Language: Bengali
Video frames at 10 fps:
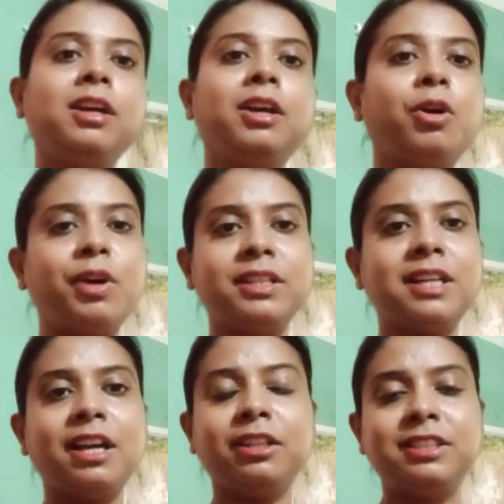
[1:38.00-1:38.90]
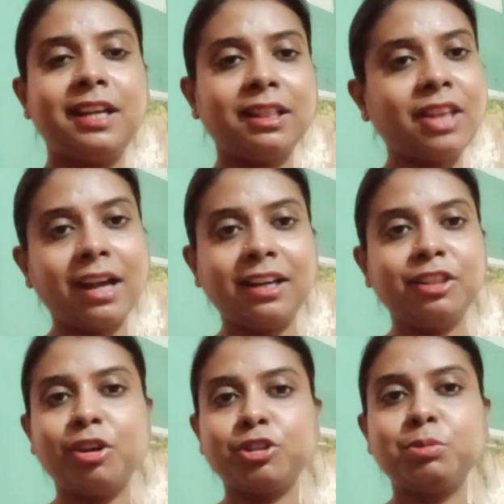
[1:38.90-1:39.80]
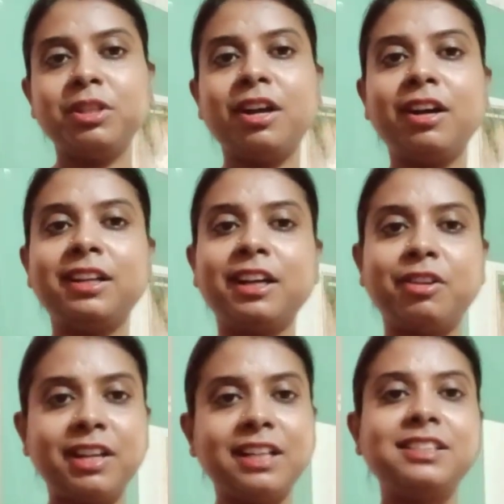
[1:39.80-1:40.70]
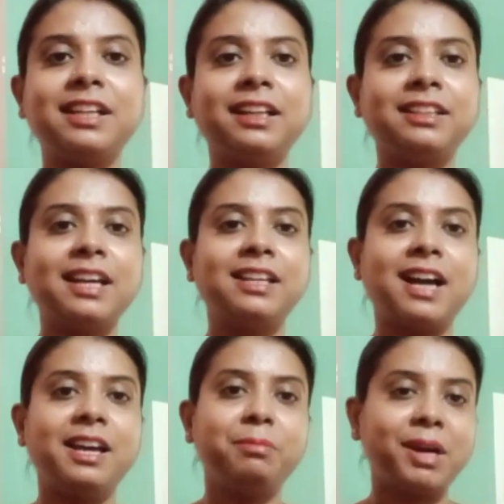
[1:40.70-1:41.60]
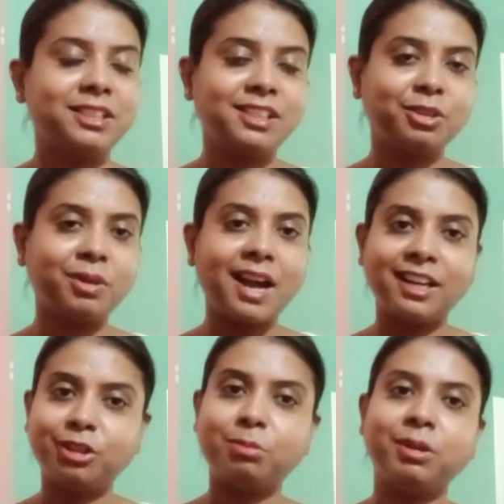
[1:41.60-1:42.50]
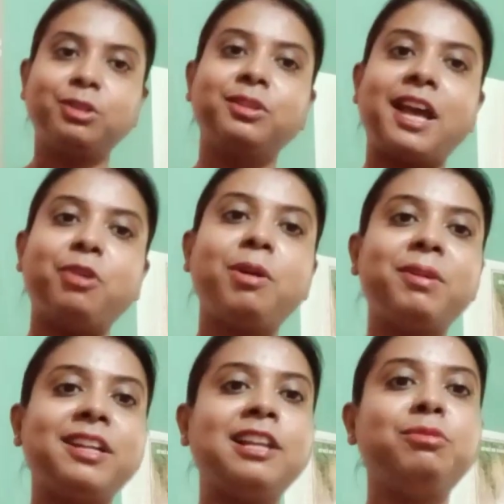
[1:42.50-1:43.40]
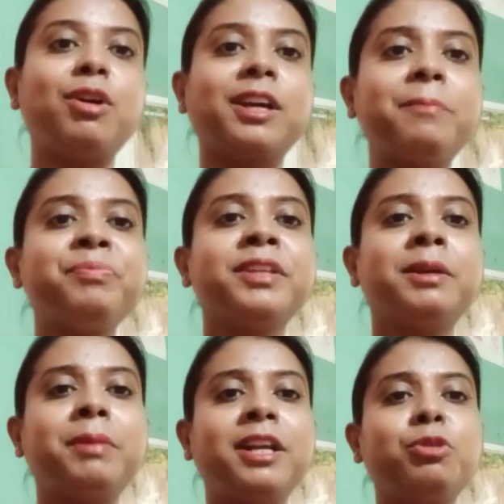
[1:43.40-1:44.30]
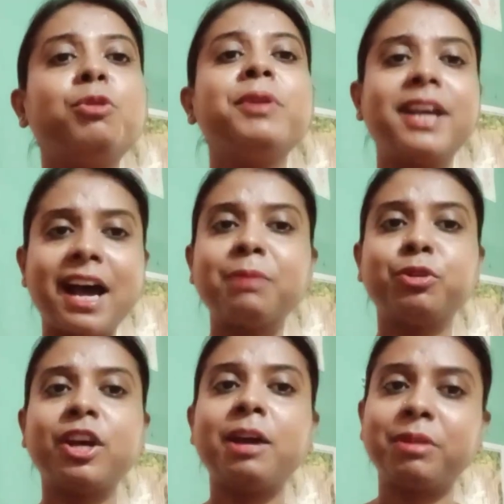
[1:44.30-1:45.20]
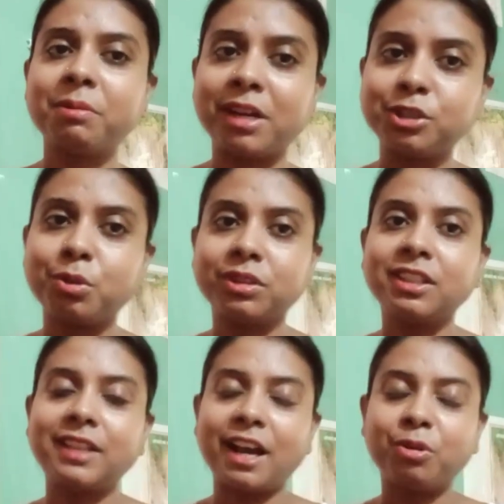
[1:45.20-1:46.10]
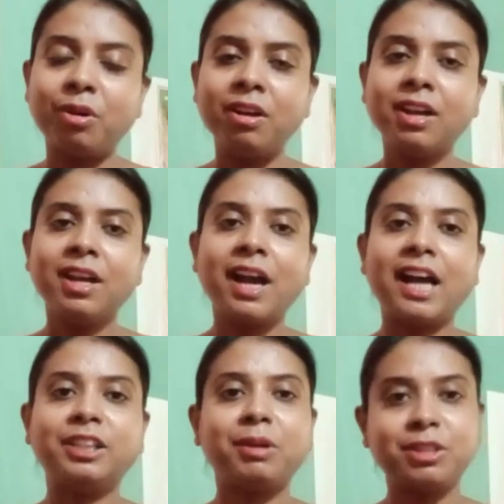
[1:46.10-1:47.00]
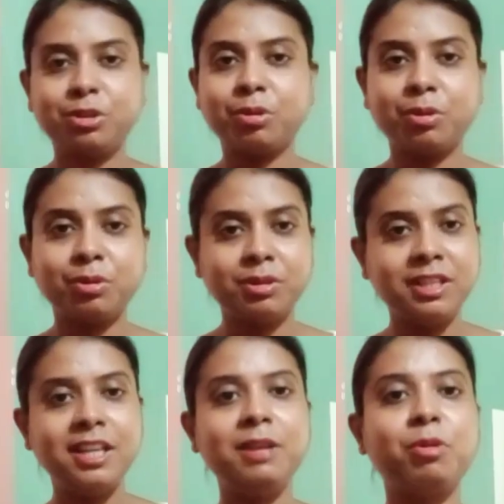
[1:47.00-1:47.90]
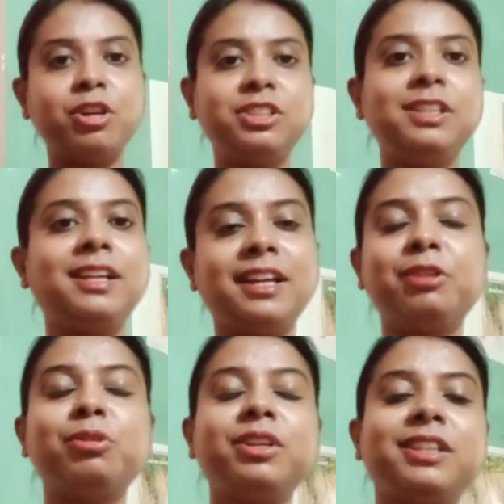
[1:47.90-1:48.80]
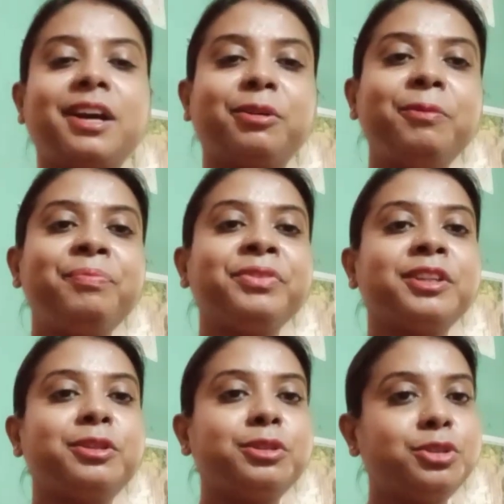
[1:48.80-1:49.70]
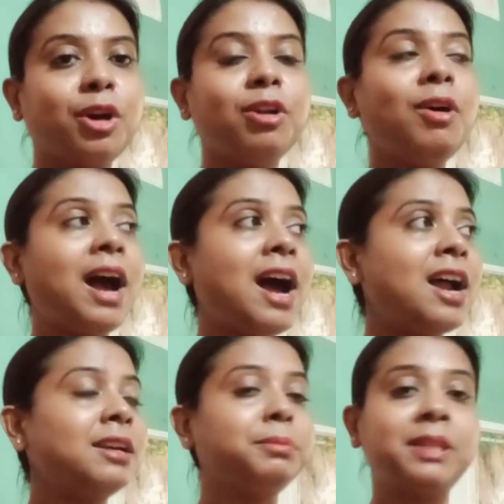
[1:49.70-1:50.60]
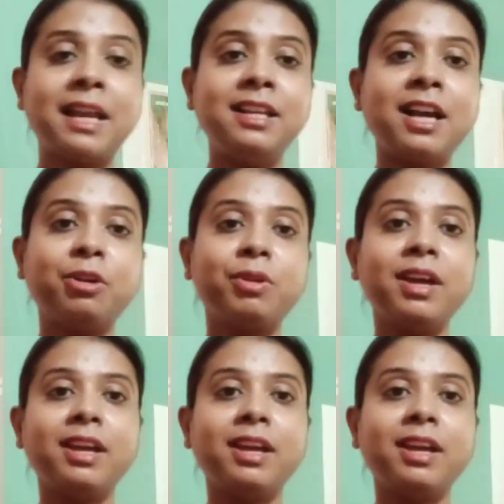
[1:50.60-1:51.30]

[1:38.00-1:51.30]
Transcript: হয়ে যায় চিকেন থাকলে তো অসুবিধা হয় না কারণ এরা চিকেনটাই খায় মাছটা তো খায় না তোমরা তো দেখো আমার ডেলি ব্লগে মানে খুব রেয়ার বোধহয় আমাকে মাছ করতে দেখো আদারওয়াইজ তো ডিম আর চিকেন এগুলোই দেখো তো চলো আর দেরি না করে